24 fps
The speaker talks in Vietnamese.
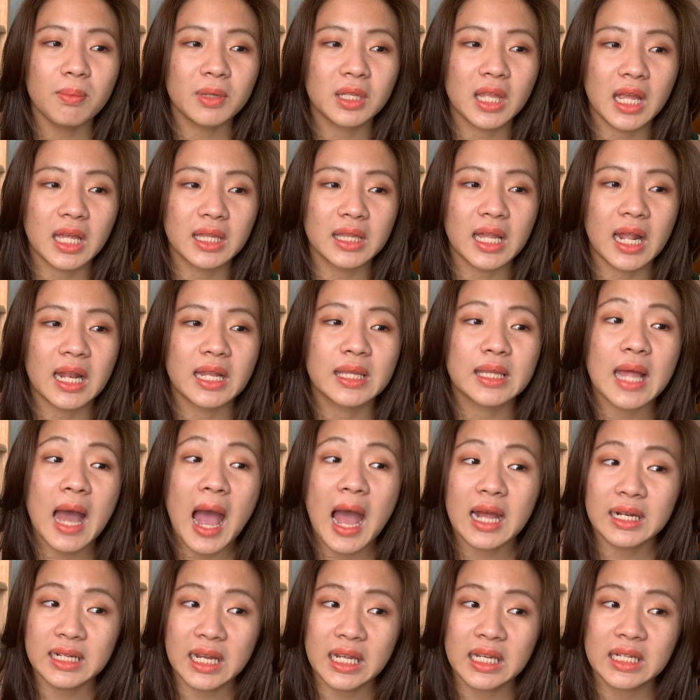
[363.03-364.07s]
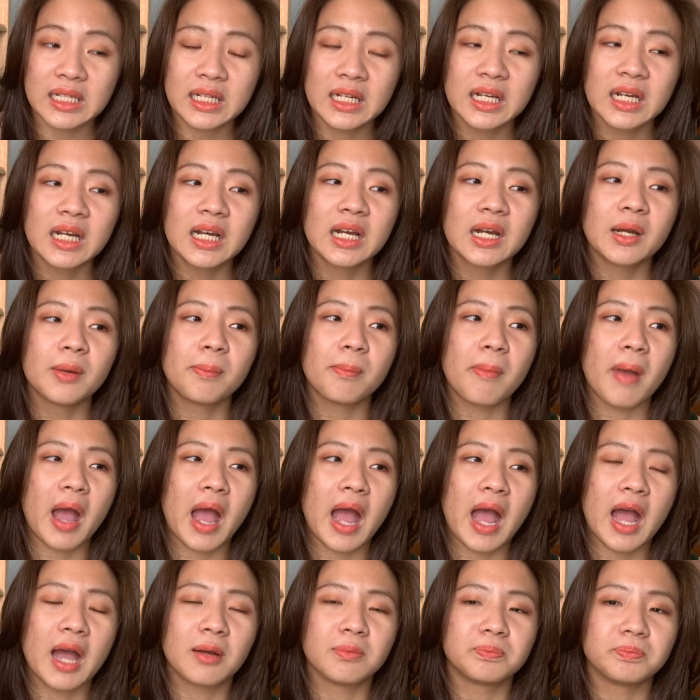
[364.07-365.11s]
mà thể dạng gia đình
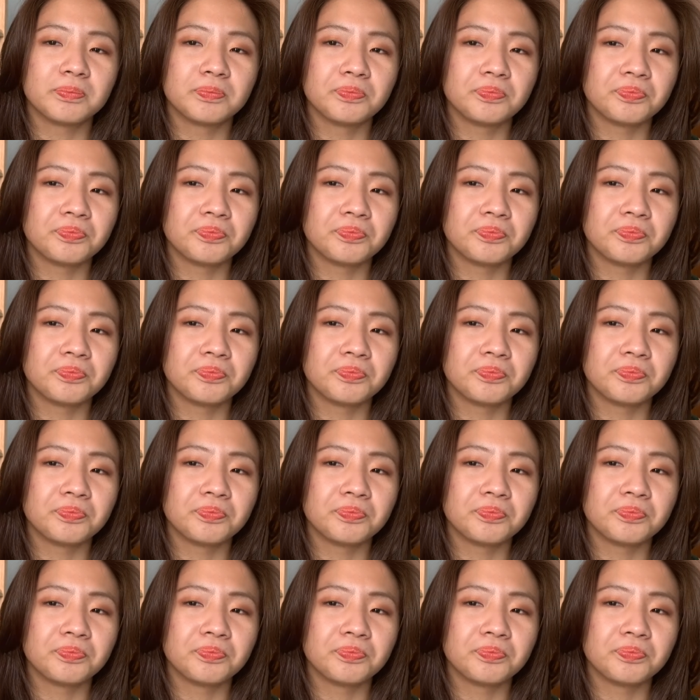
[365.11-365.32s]
mà